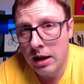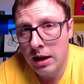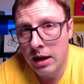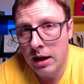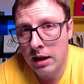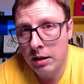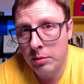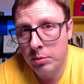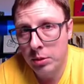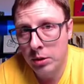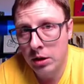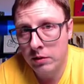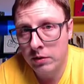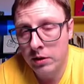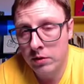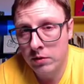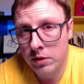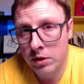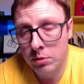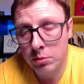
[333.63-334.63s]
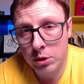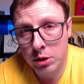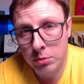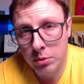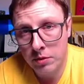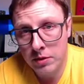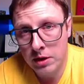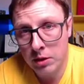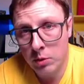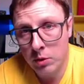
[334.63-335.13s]
Ale ponieważ widzimy, że
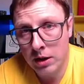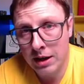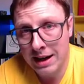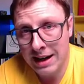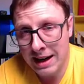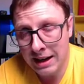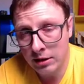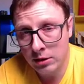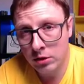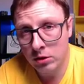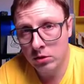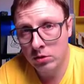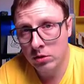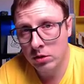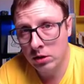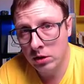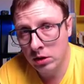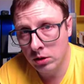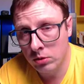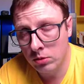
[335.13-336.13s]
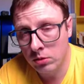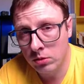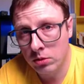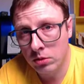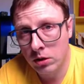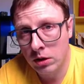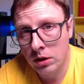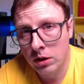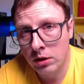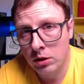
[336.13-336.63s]
powstał kation
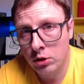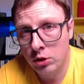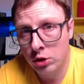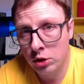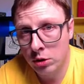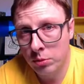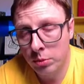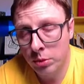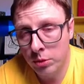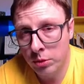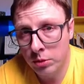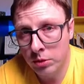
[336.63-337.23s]
glinu 3,